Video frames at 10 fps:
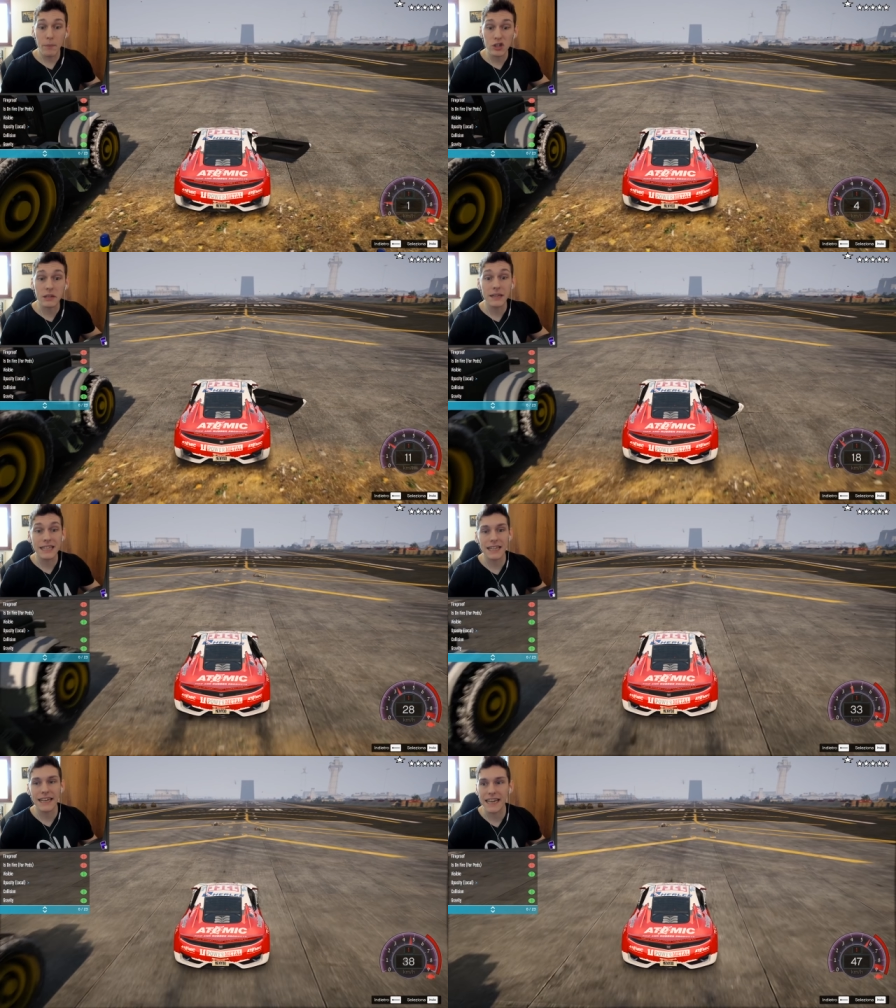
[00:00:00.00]
La
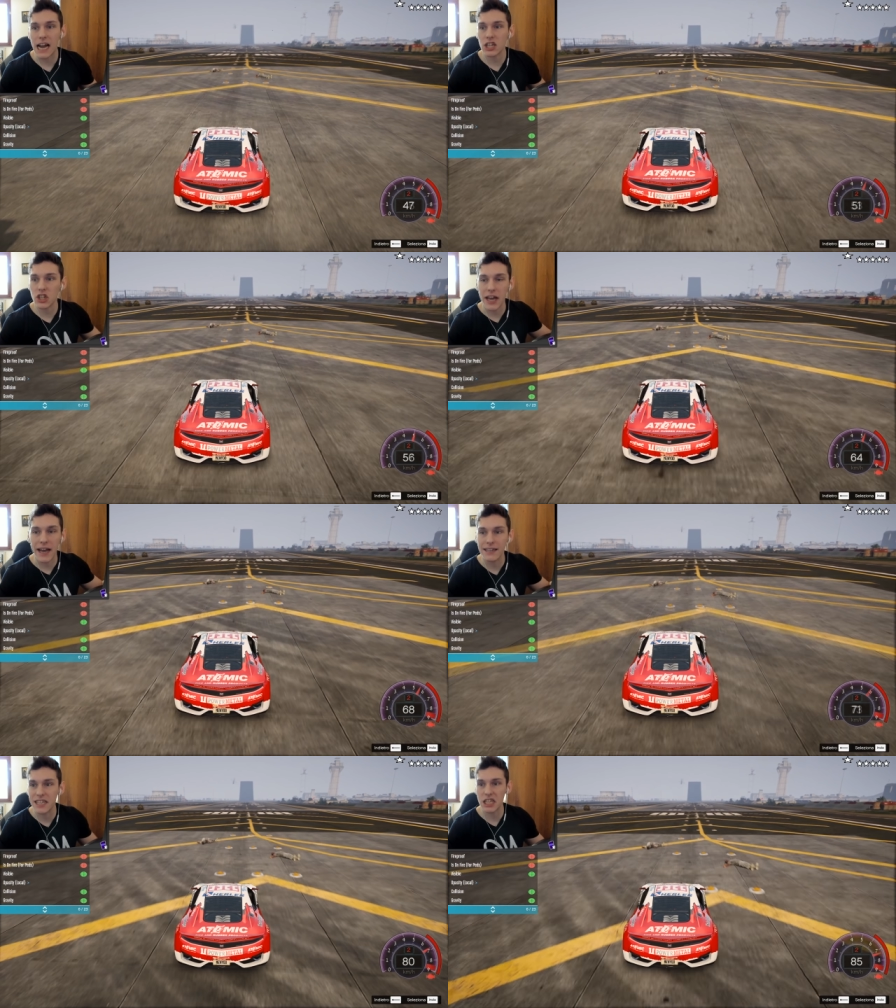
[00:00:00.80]
possibilità di crash è
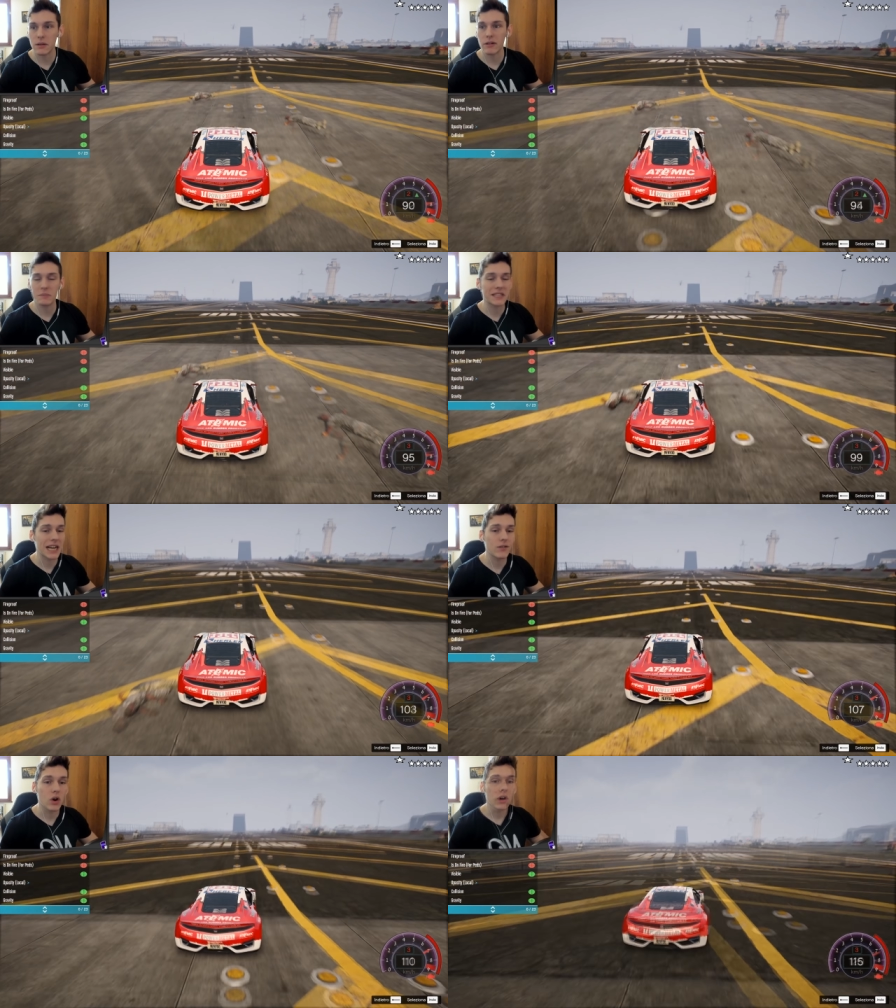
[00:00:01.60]
altissima, mi
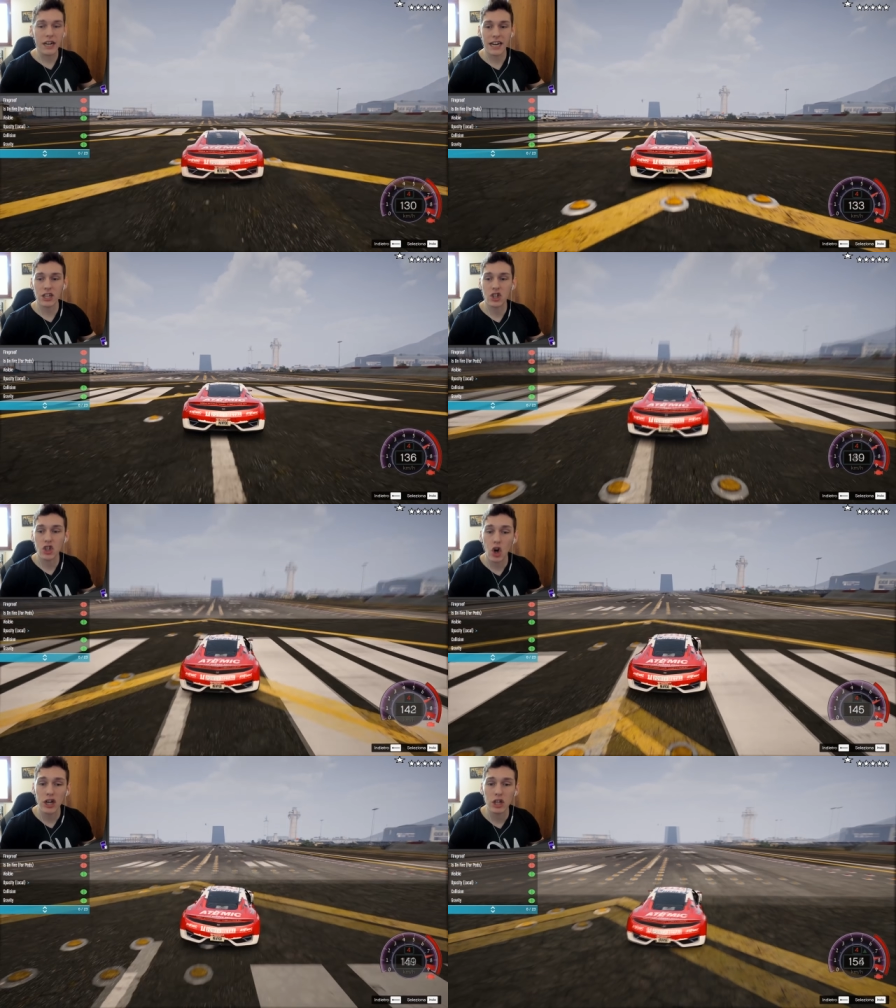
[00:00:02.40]
aspettavo un
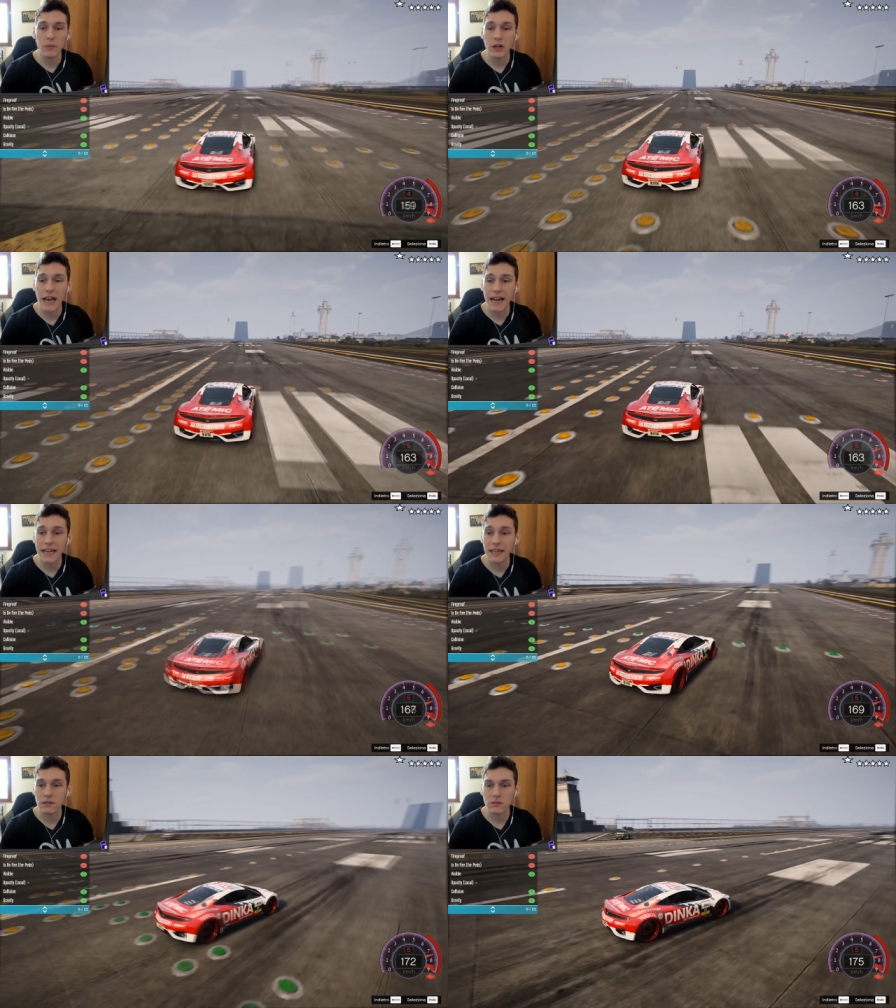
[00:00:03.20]
crash striscione dopo
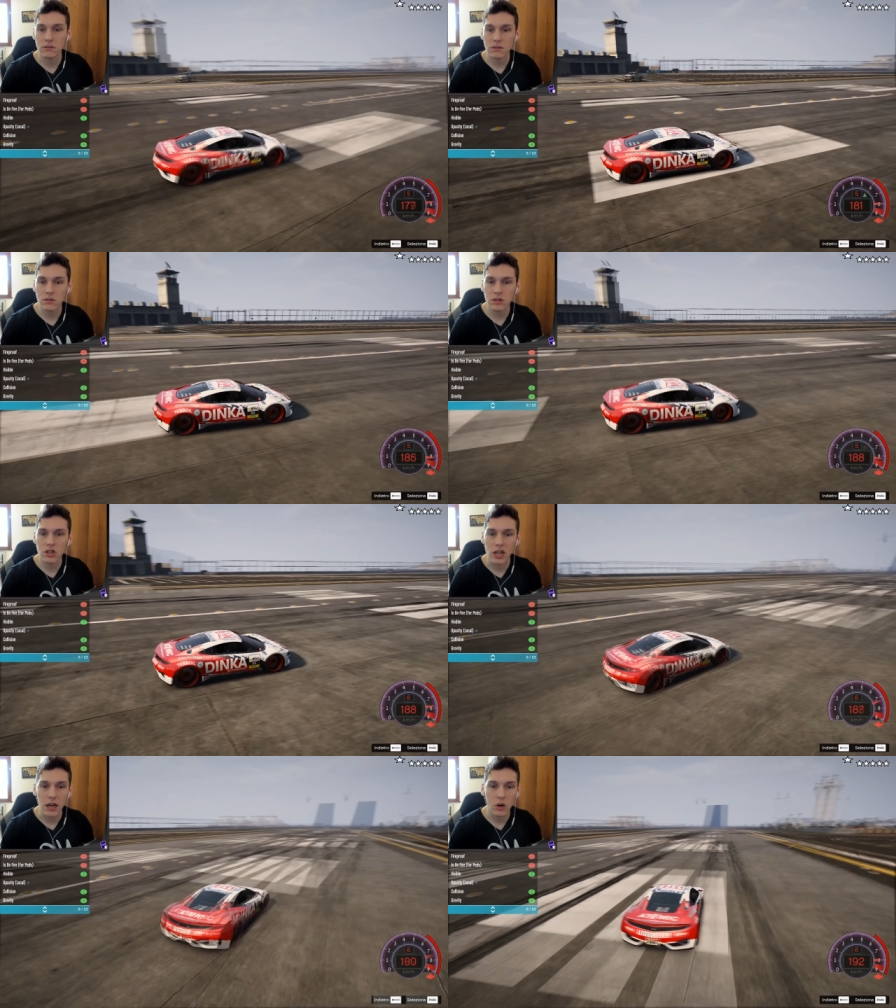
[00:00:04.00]
neanche
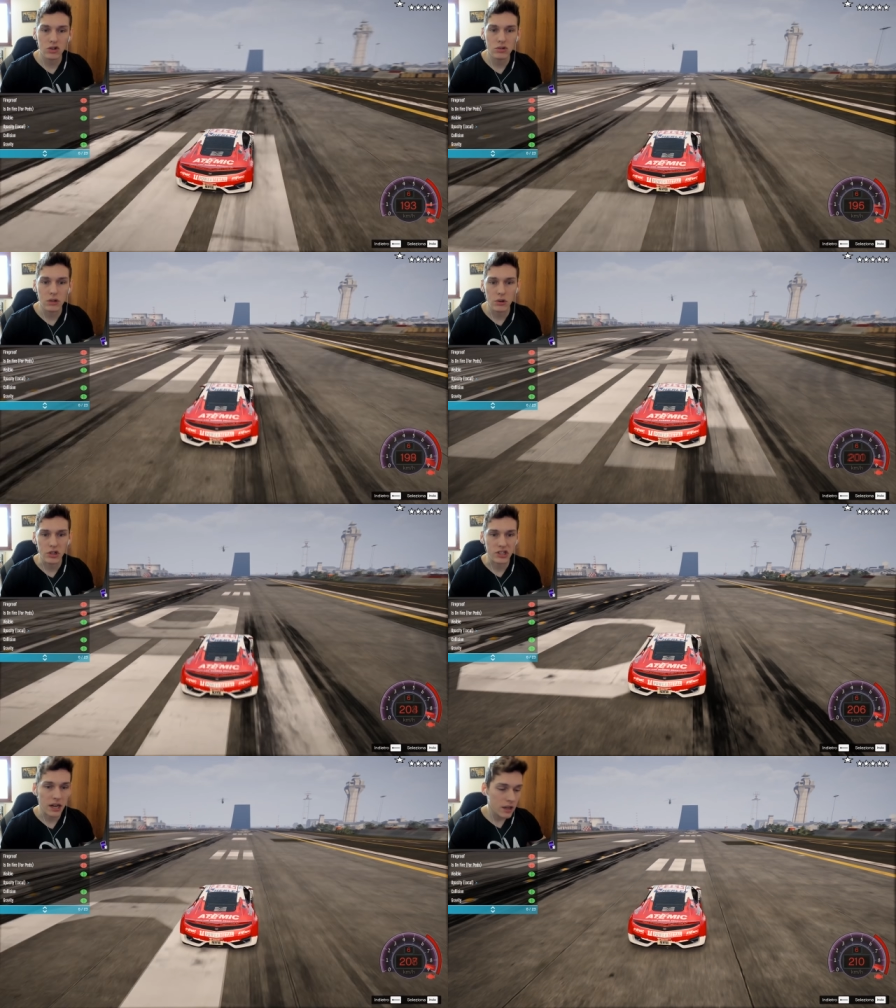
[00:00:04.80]
Cosa c'è là? Un
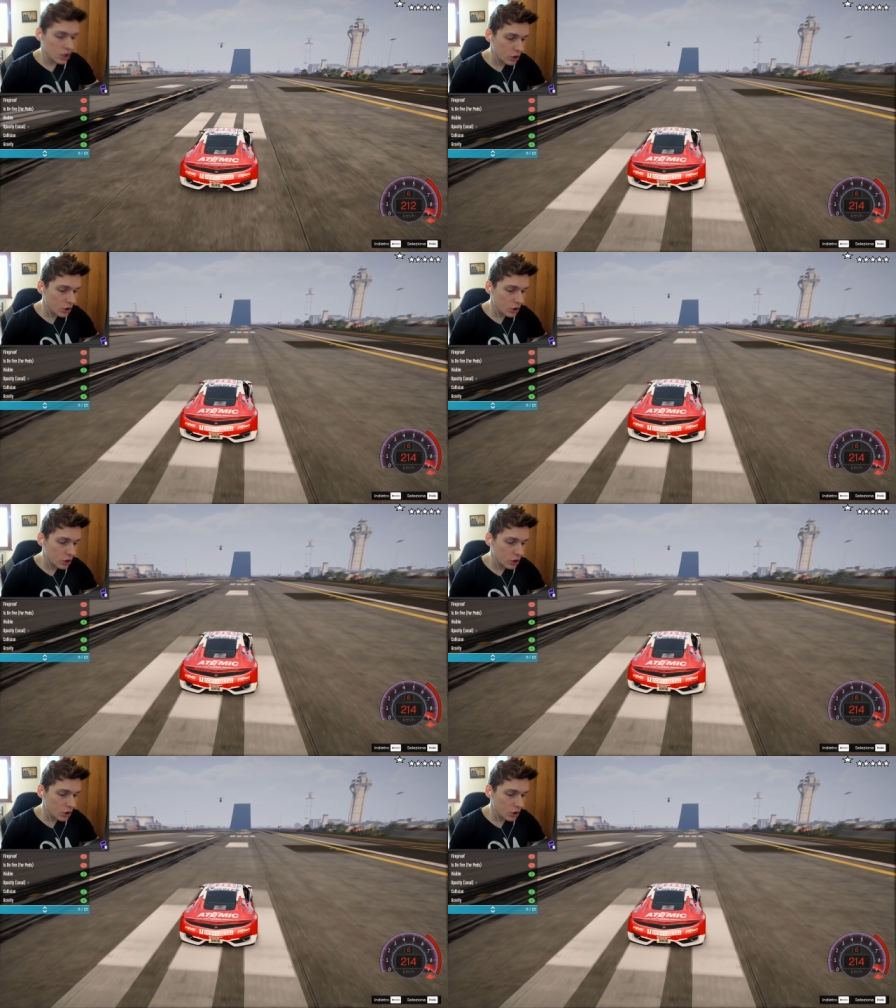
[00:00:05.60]
terrorista.